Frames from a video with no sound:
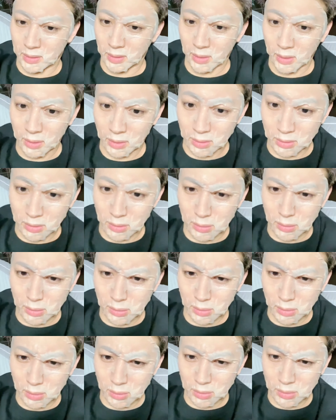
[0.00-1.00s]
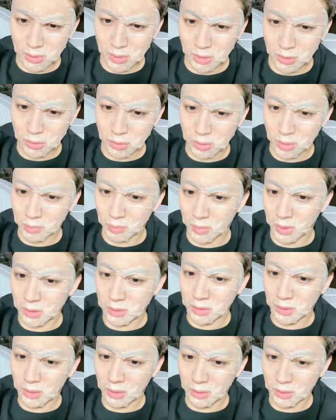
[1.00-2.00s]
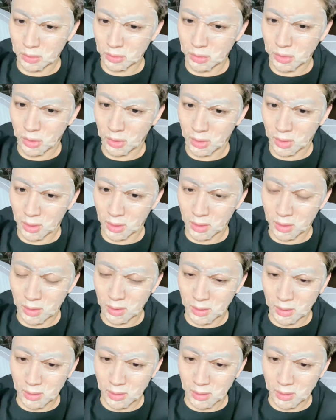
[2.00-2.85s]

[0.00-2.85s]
어 그리고 지수님께서 윤영아